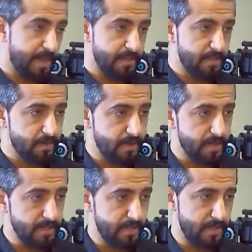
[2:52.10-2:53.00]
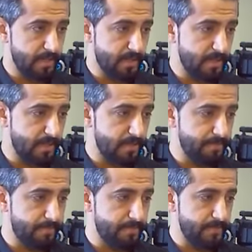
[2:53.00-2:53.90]
هذه الدورات احنا
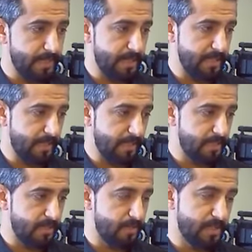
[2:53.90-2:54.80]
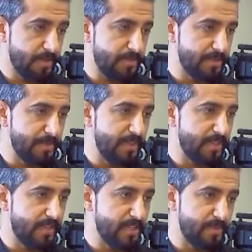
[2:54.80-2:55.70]
يعني تعتبر بالنسبه
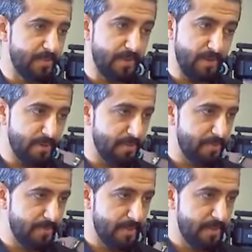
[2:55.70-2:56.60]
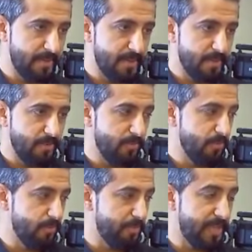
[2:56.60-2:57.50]
لنا اشبه بالحلم
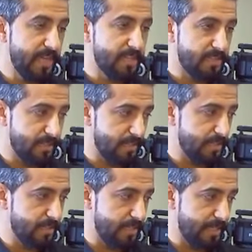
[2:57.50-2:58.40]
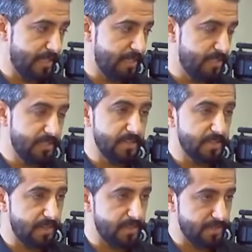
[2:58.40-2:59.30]
وبدايه آه، يعني اتجاه
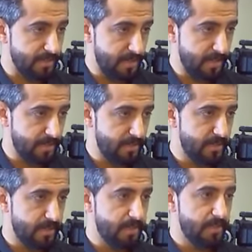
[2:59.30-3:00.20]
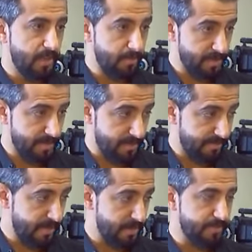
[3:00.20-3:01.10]
الطريق الصحيح نحو
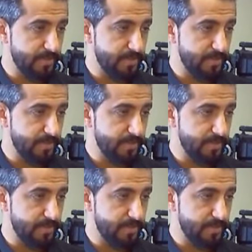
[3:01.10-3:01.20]
الاحترافيه في